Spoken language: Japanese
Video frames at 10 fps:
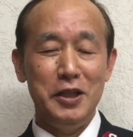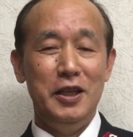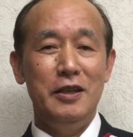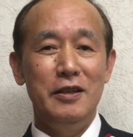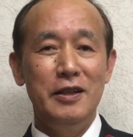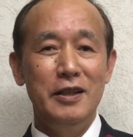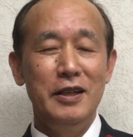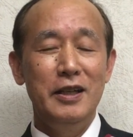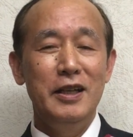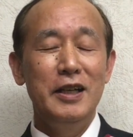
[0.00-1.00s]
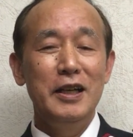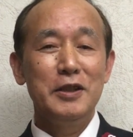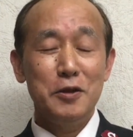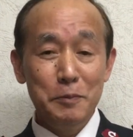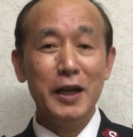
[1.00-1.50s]
に
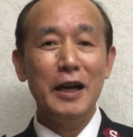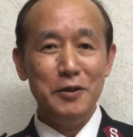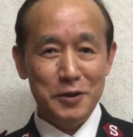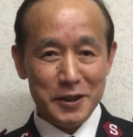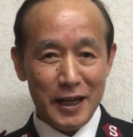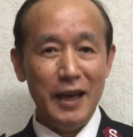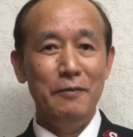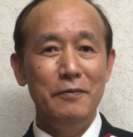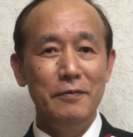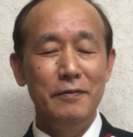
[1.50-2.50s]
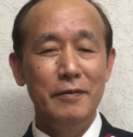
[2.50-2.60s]
罪が許され